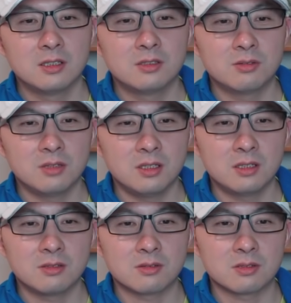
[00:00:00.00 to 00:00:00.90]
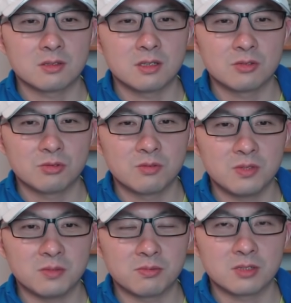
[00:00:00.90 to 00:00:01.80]
所以呢，就是要作
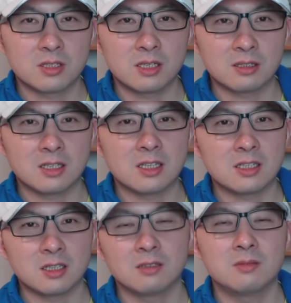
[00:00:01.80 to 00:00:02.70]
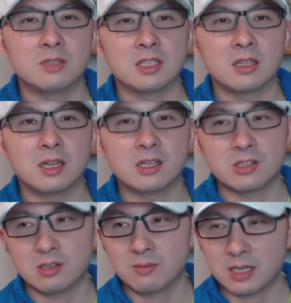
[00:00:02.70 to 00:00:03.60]
弊，不是像大家想那么简单，
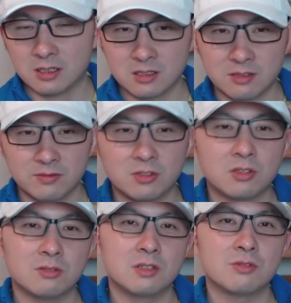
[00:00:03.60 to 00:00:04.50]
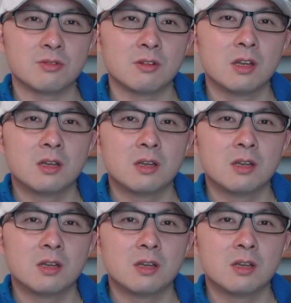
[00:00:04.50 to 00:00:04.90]
只要把那个信封投进去，